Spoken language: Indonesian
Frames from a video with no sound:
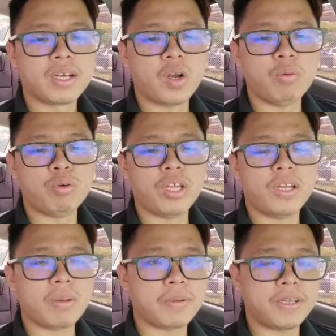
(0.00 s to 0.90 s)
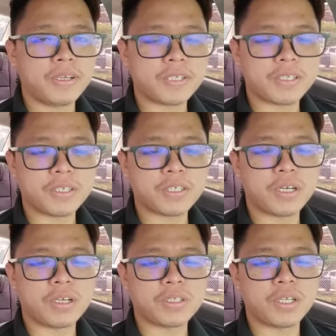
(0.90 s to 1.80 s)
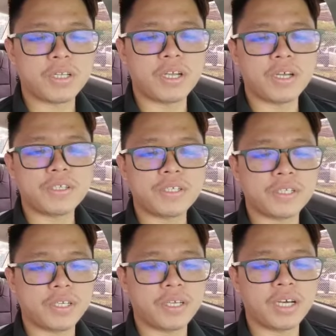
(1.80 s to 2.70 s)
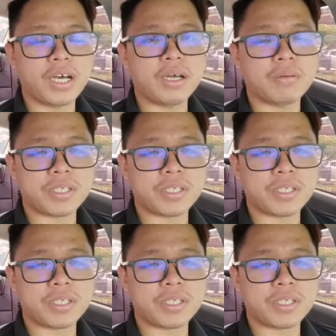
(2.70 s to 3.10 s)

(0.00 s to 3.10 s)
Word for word: kalau boleh daripada sekecil-kecilnya sehingga